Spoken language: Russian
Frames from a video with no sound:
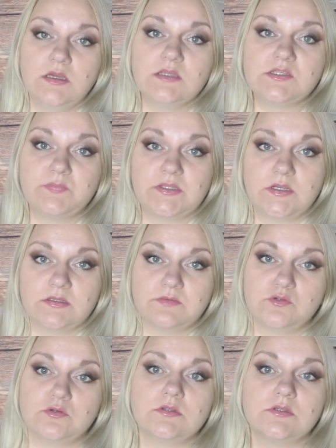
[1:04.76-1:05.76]
И несмотря на
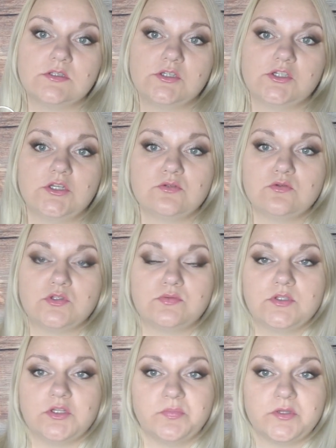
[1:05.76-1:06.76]
все это, к сожалению,
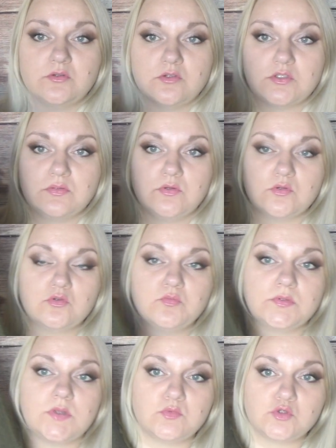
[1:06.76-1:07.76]
свитер придется вернуть,
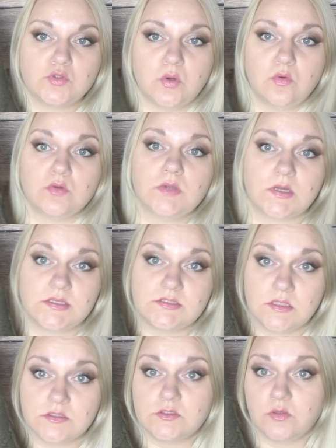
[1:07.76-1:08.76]
потому что он
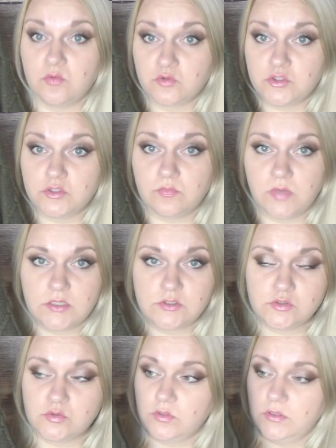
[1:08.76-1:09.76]
оказался очень
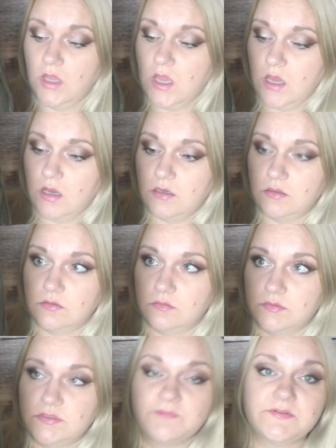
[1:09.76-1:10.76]
большой.
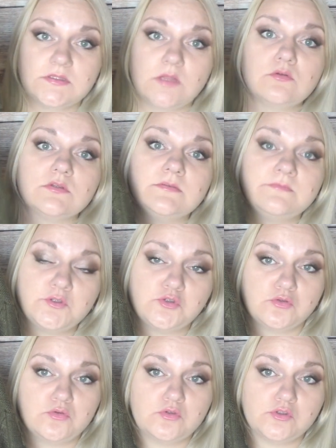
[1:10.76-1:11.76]
Э, я в каталоге
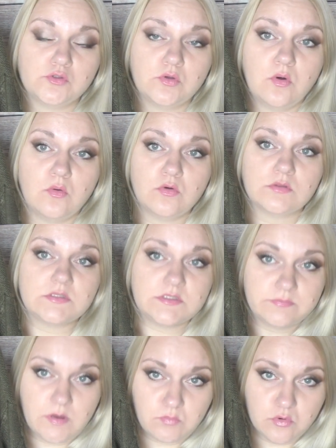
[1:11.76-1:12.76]
вижу то, что он
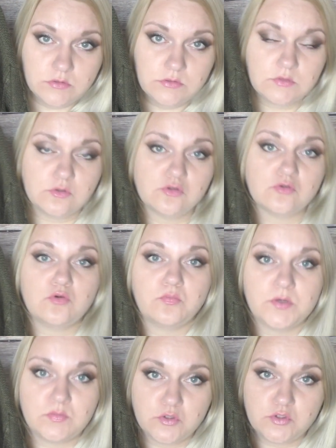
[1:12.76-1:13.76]
свободный, то, что у него
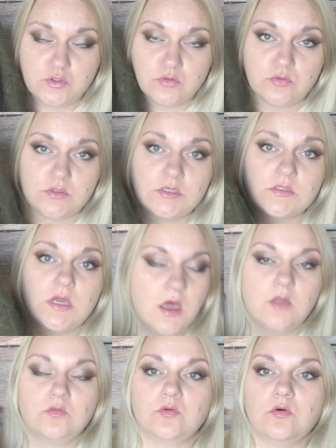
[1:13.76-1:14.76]
прямой силуэт,
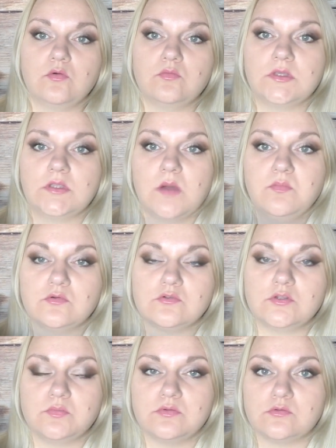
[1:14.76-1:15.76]
но у меня
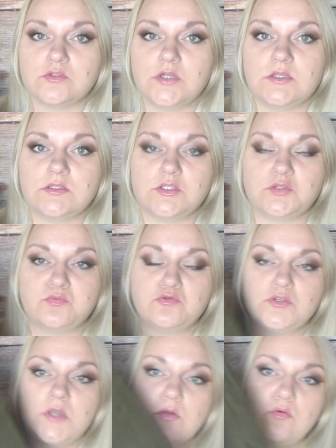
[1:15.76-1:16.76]
просто получается
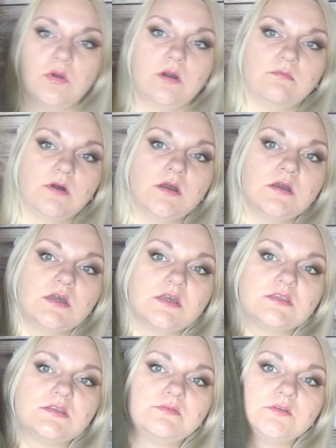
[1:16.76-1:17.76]
спустя рукава
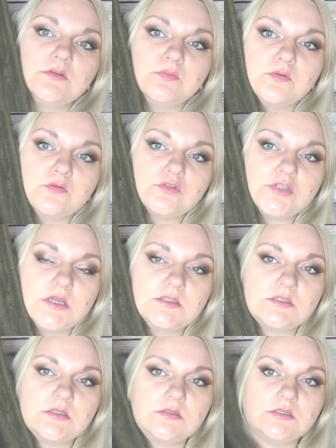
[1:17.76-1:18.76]
свитер
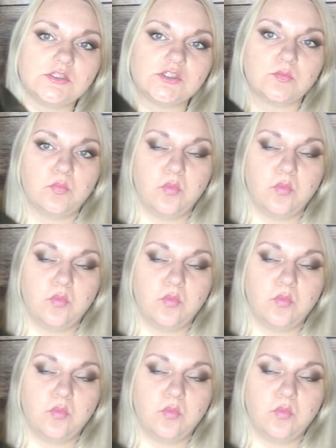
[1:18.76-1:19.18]
получается ниже